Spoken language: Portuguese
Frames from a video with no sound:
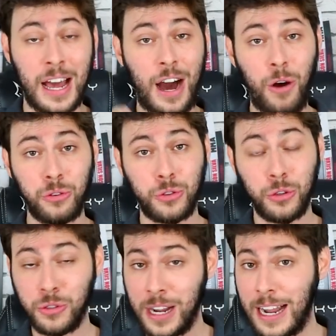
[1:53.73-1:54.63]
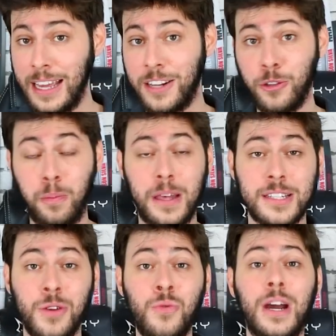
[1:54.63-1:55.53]
Ao todo, na carreira do
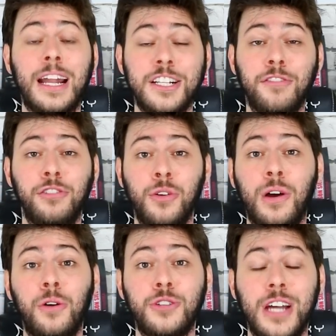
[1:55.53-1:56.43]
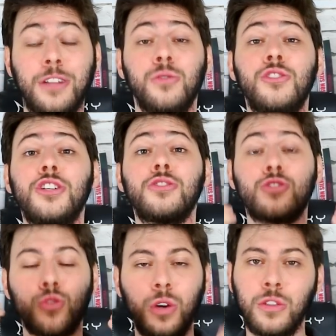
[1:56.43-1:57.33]
Pezão, o cara já foi nocauteado
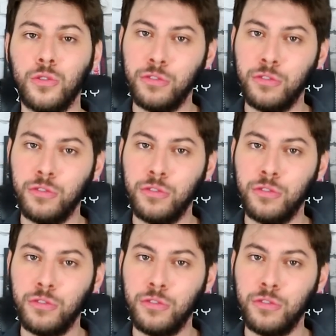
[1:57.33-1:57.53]
18